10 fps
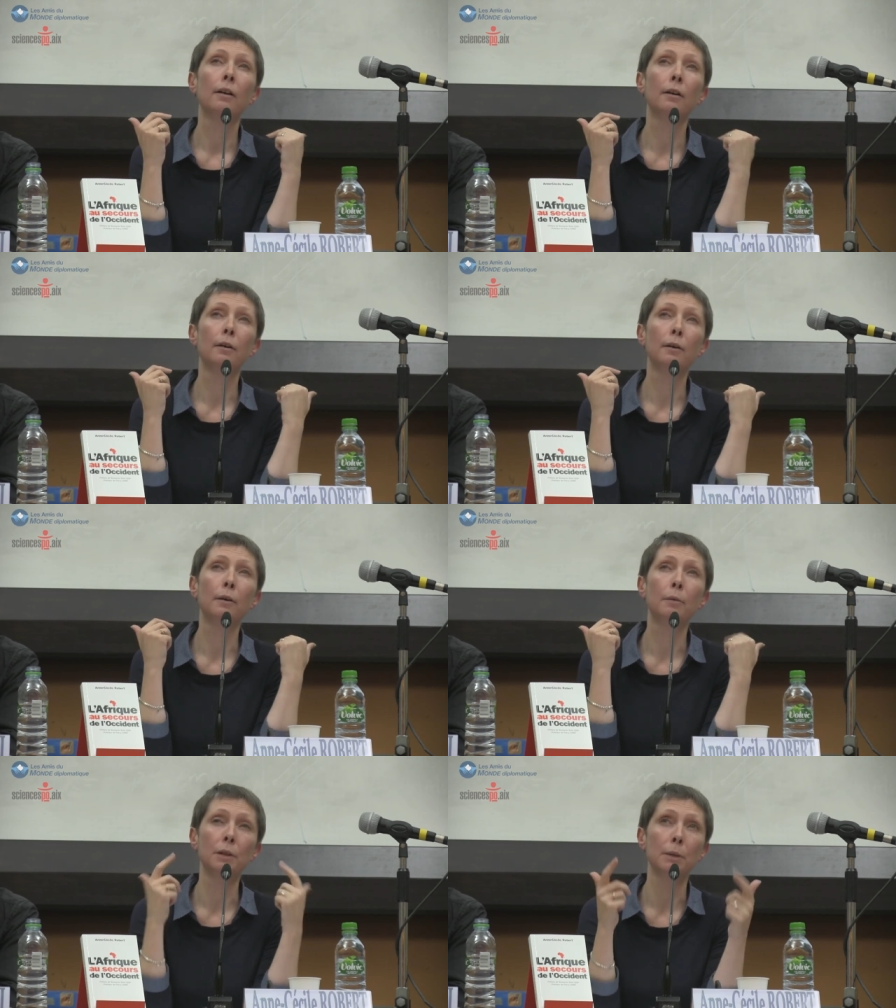
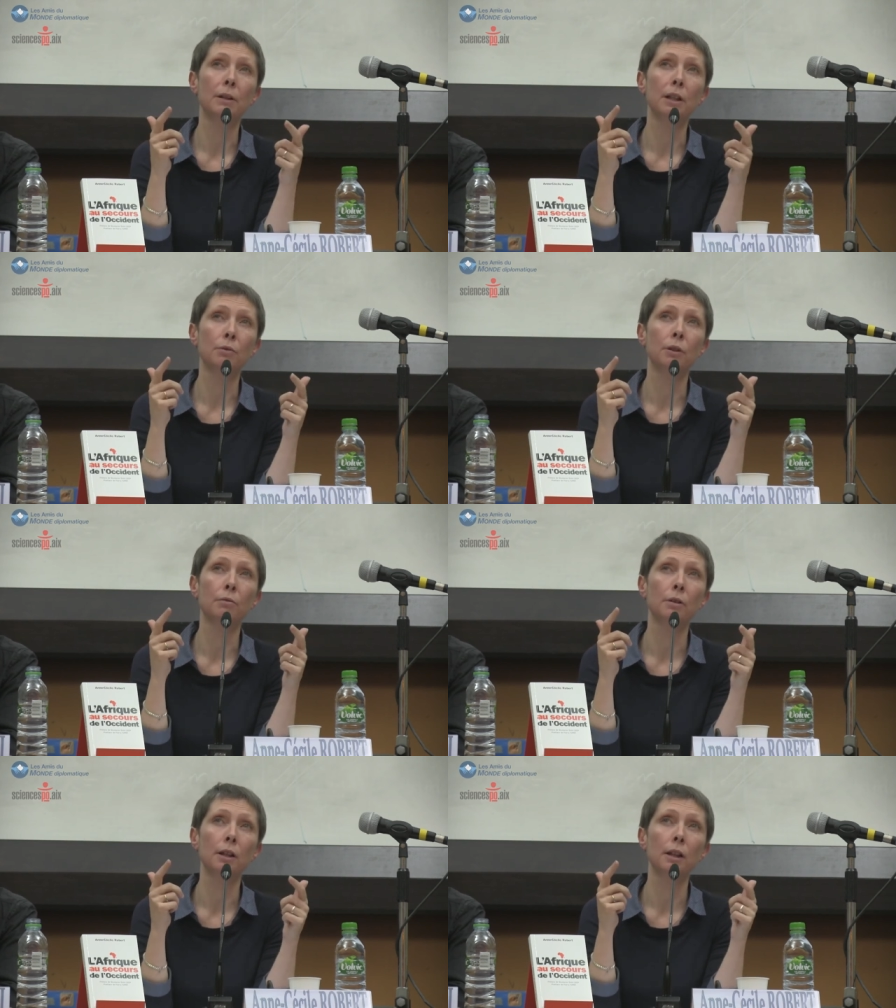euh, mais c'est pas ça que je voulais
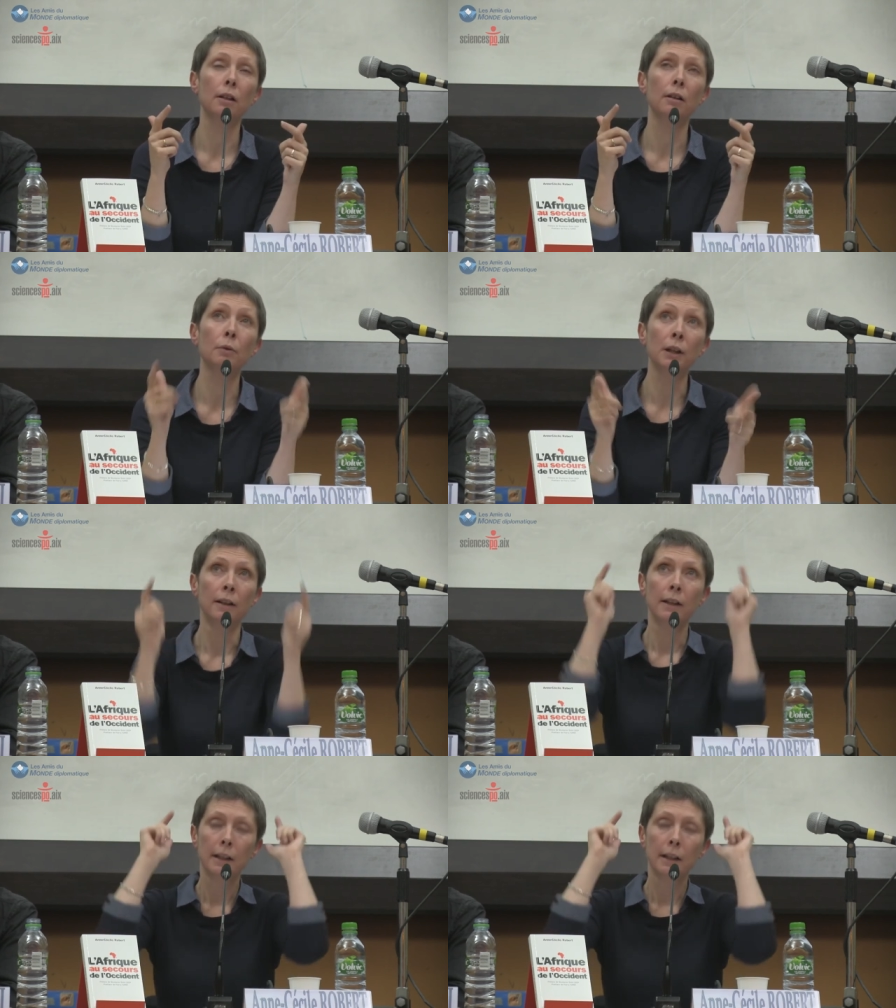vous dire. Oui,